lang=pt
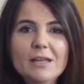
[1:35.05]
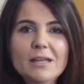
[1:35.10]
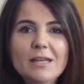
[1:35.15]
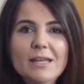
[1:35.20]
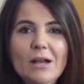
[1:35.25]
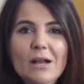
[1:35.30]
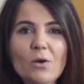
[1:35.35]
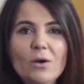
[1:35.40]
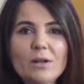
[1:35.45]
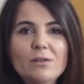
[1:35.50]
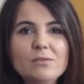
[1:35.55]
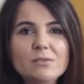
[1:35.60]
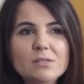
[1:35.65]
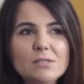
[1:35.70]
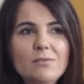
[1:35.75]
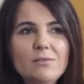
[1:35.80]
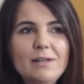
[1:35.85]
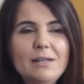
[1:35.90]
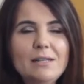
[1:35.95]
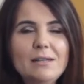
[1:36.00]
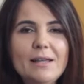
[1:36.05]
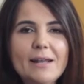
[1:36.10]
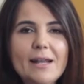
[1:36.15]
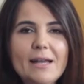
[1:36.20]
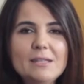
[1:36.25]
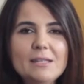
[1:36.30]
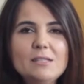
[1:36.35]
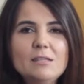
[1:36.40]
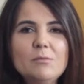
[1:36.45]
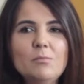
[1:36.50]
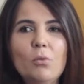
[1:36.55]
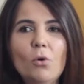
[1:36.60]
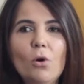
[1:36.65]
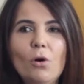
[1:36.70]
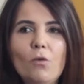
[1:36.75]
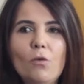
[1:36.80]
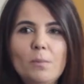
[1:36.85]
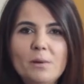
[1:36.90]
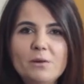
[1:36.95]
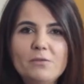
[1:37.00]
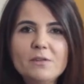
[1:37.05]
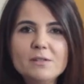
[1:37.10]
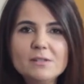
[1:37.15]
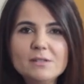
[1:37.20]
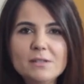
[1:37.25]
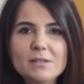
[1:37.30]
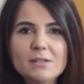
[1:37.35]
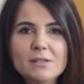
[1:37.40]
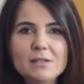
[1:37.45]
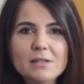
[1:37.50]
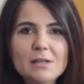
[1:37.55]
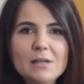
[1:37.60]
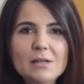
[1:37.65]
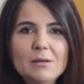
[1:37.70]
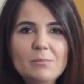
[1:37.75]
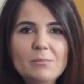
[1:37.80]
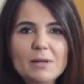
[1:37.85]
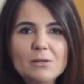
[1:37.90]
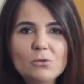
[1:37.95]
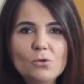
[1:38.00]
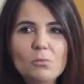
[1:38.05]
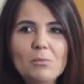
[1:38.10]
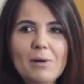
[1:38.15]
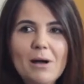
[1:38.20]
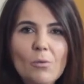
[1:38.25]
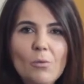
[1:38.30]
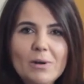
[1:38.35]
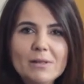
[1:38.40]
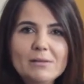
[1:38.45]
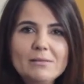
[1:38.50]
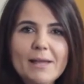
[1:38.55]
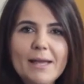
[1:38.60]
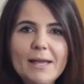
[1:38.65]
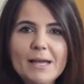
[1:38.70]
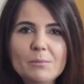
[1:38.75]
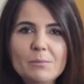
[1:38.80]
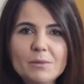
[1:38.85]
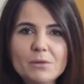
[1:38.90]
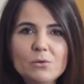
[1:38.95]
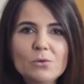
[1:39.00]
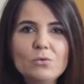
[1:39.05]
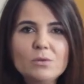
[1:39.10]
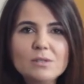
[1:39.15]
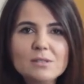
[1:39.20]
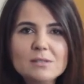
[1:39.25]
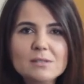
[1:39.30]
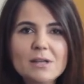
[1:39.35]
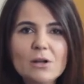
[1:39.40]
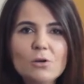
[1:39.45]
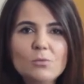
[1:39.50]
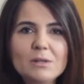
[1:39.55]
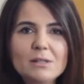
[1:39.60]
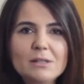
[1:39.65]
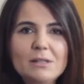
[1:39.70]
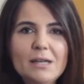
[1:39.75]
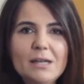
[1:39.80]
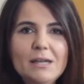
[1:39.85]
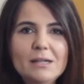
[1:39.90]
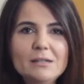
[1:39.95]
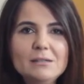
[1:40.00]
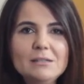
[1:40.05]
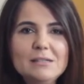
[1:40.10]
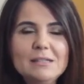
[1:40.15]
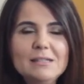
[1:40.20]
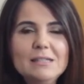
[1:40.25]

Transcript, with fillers: e agora você vai liderar esse povo para fazer para tomar uma terra, para conquistar uma terra.